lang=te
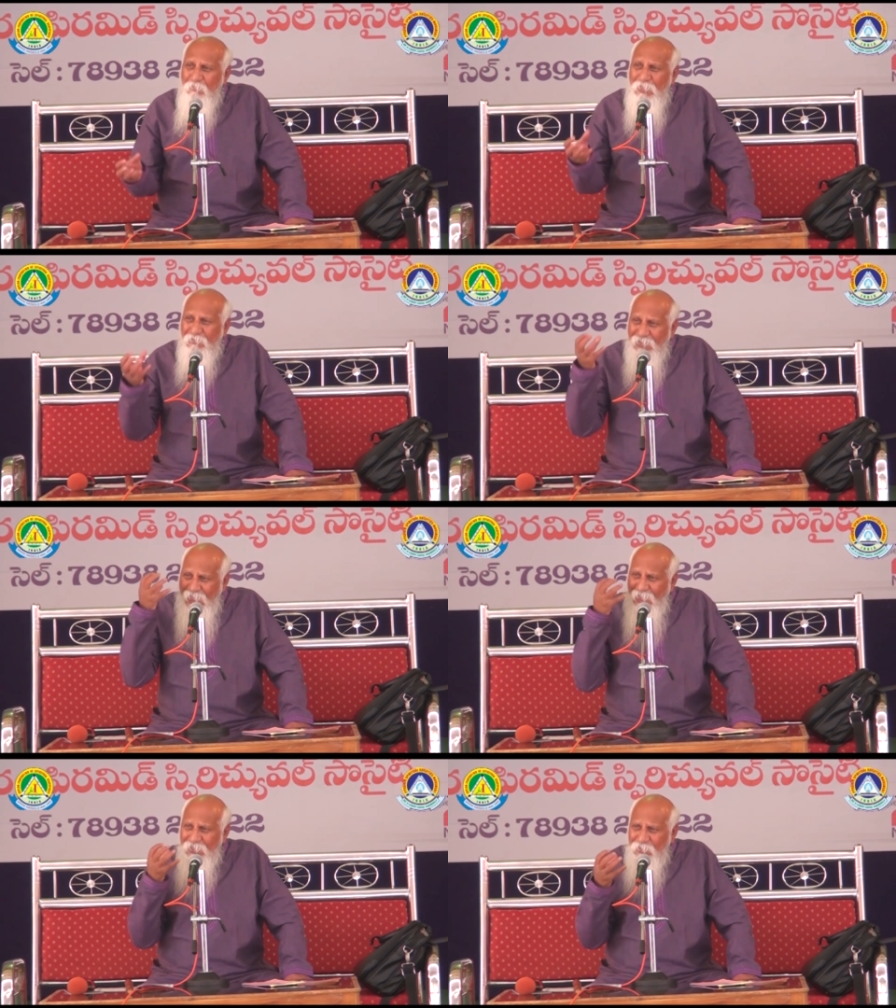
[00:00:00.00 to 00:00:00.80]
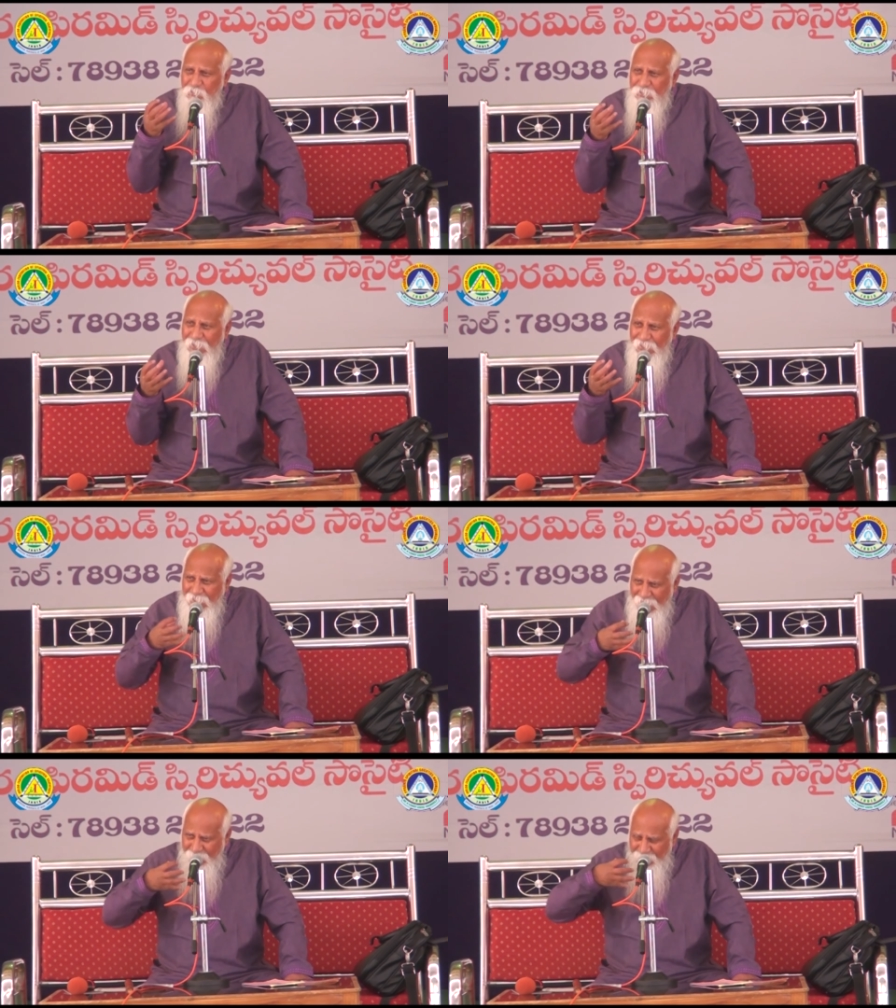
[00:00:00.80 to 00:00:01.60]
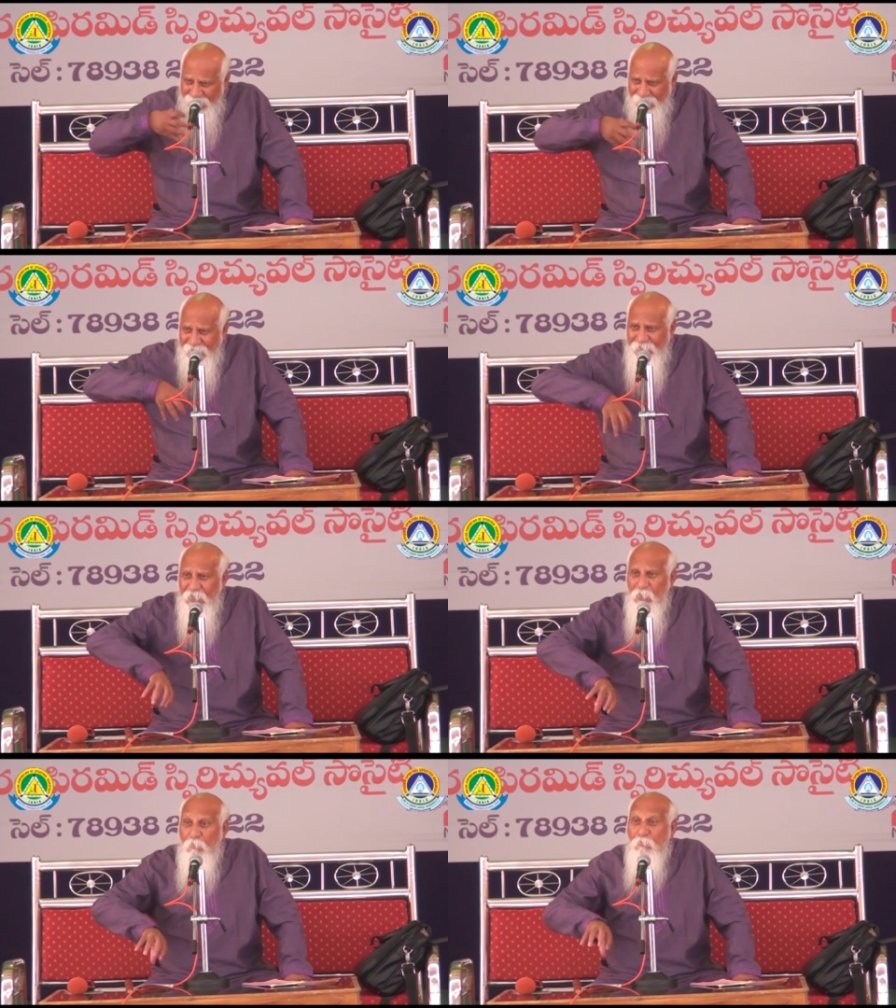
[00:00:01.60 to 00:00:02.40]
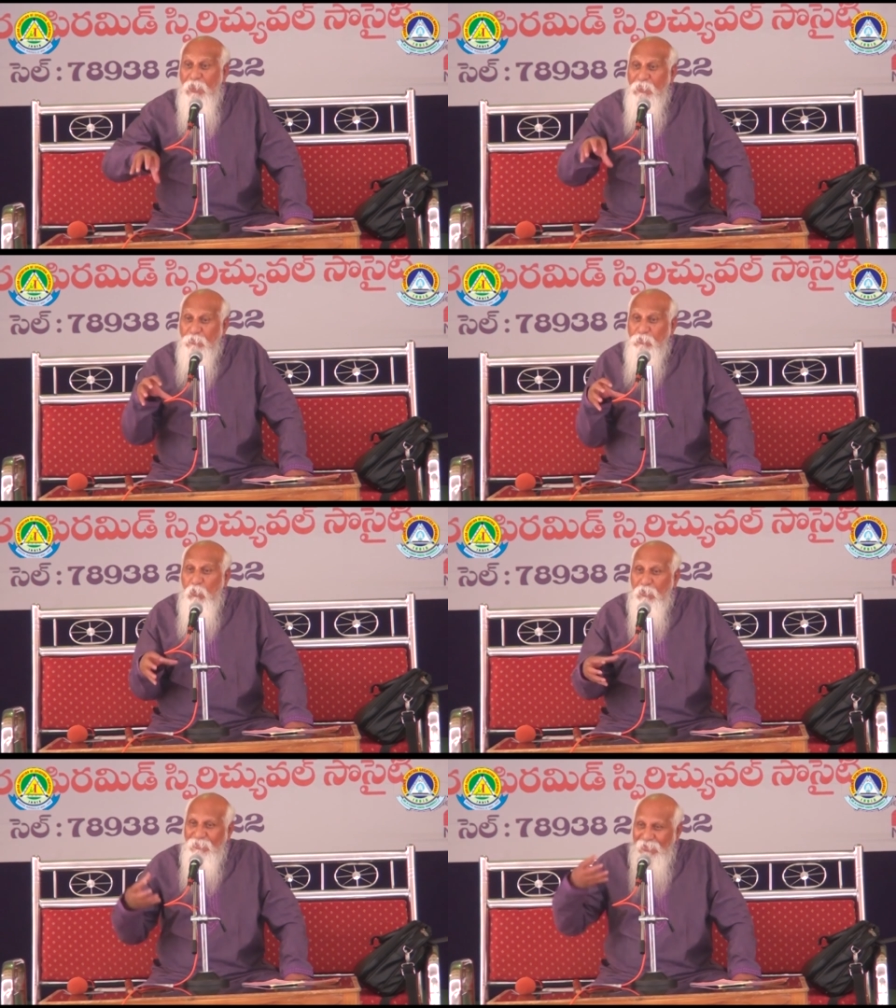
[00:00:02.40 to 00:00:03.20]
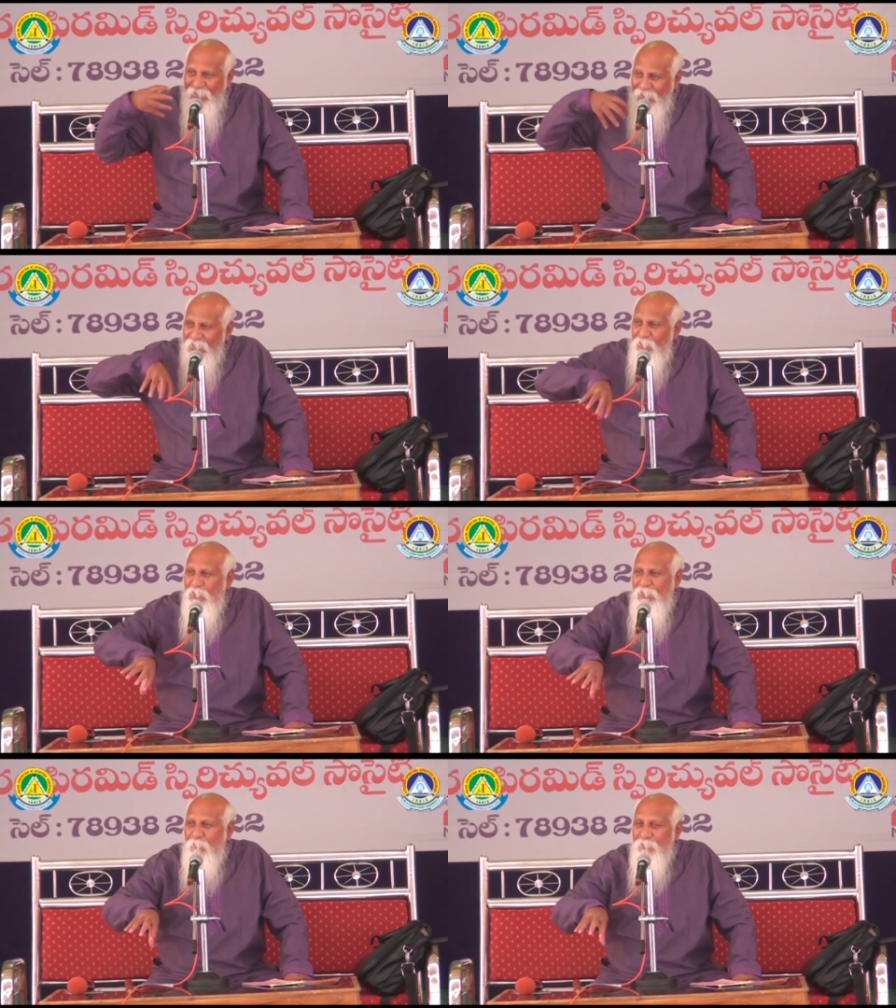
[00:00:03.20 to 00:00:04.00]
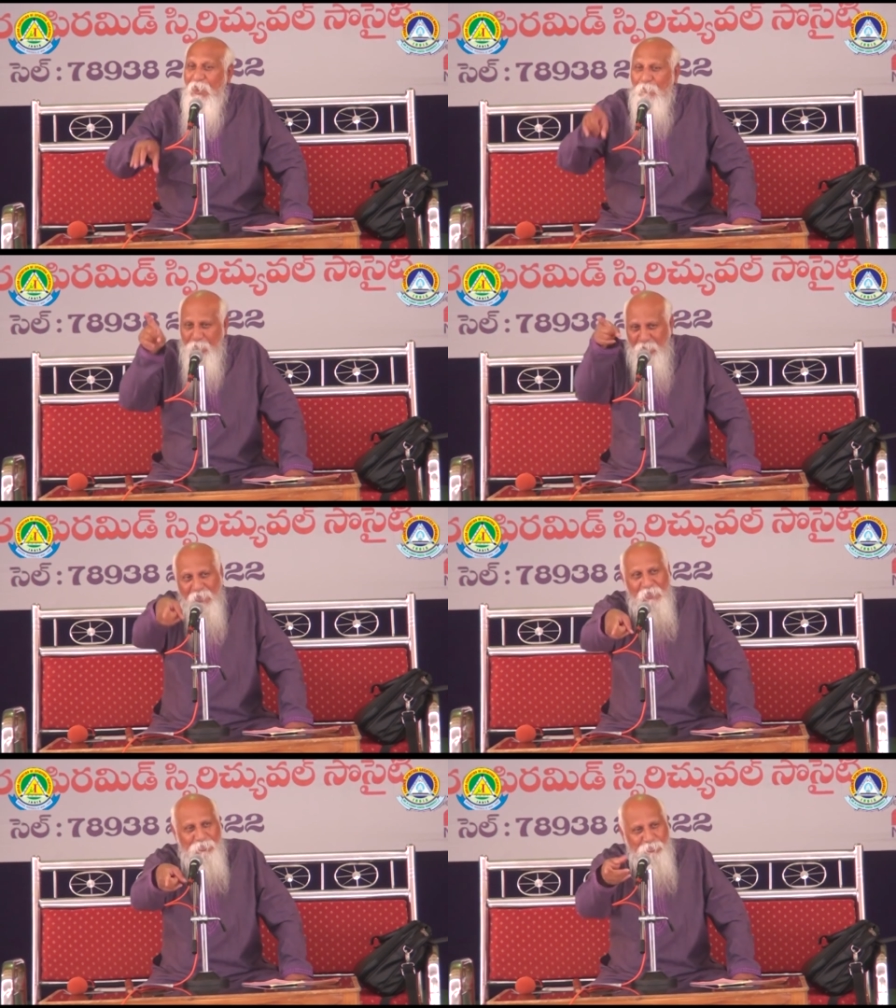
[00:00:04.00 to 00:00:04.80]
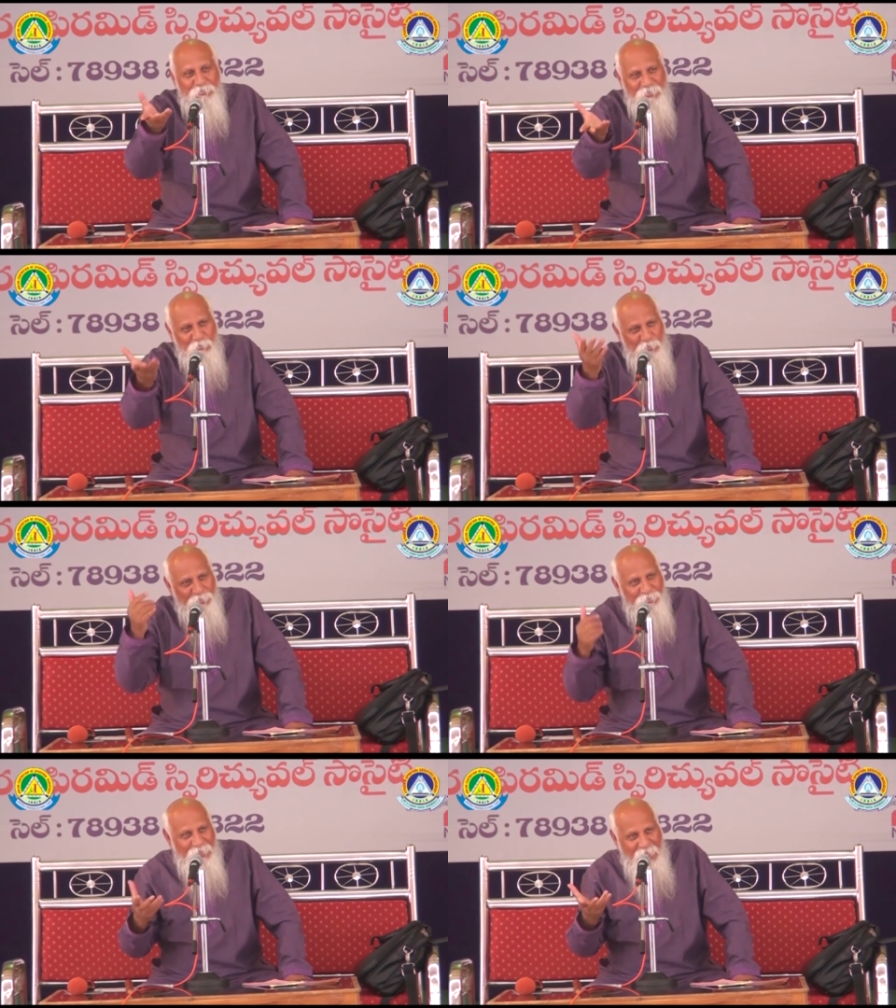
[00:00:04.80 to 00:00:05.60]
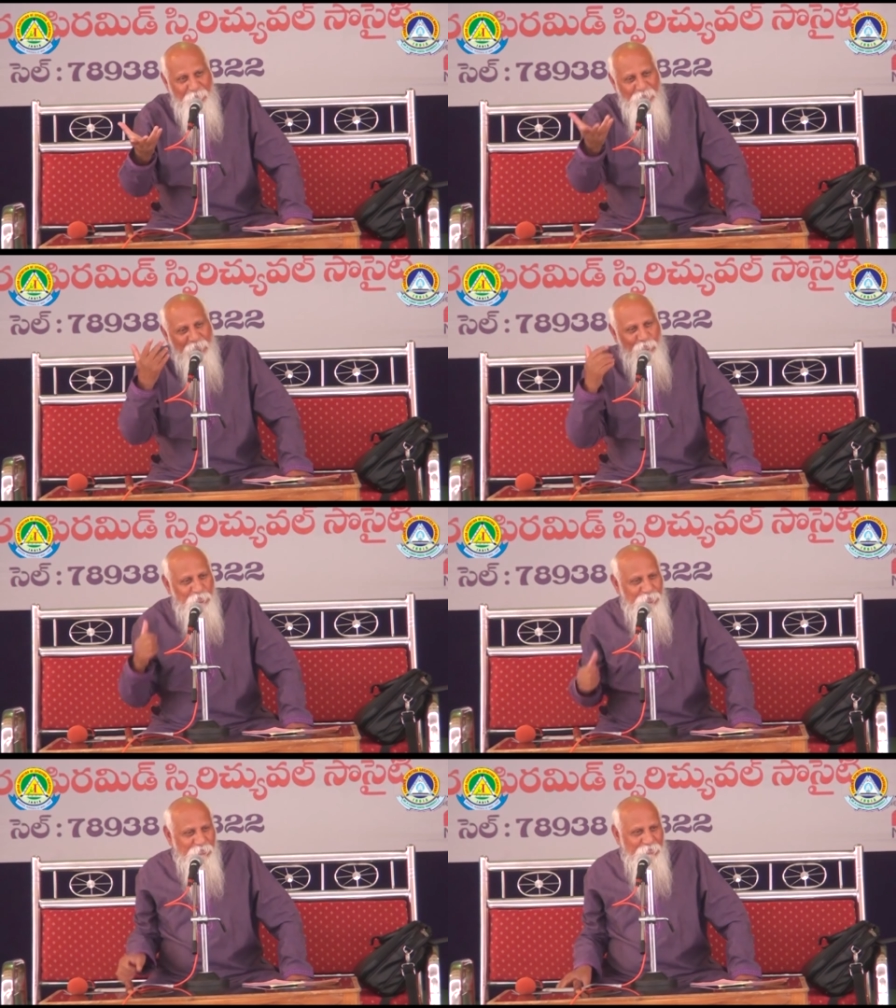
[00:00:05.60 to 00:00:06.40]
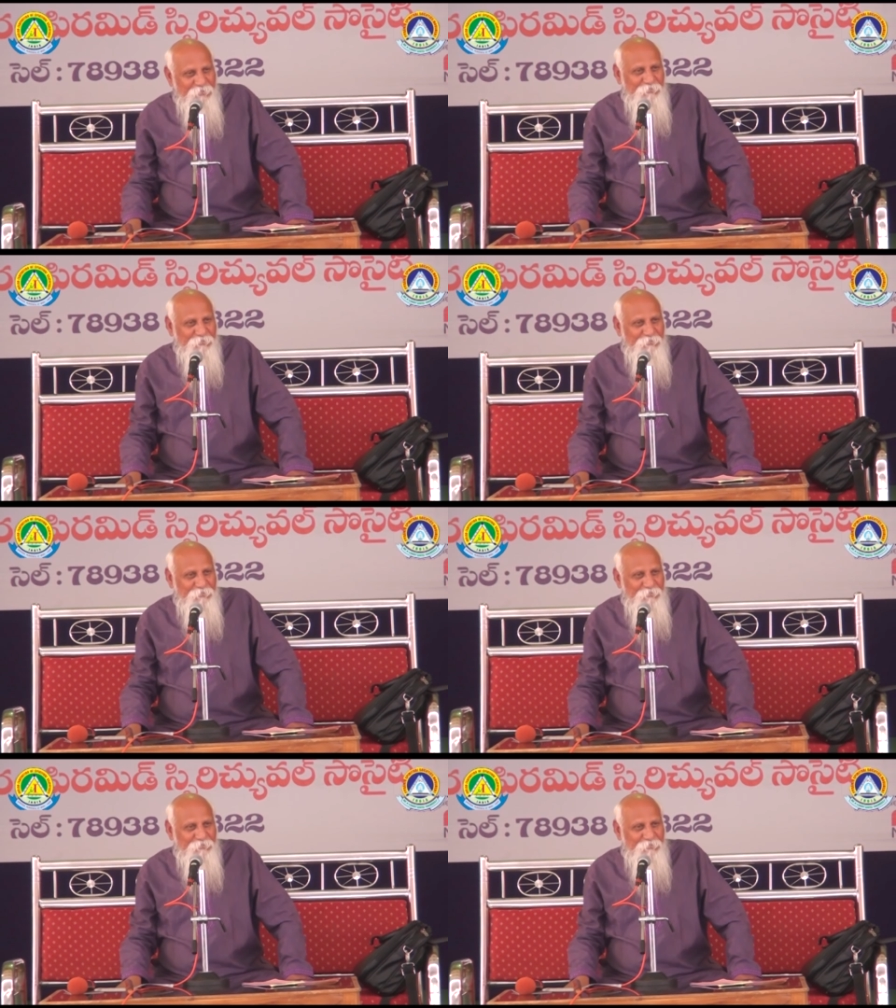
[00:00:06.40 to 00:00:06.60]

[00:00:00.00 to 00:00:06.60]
మనం గ్రాహ్యం చేసుకుంటే అది మన నరనర మనస్సు యొక్క నరనరాల్లో ఇంకిపోతే అప్పుడు ఆ కృష్ణుడు సంతోషిస్తాడు యాపిల్ సంతోషిస్తుంది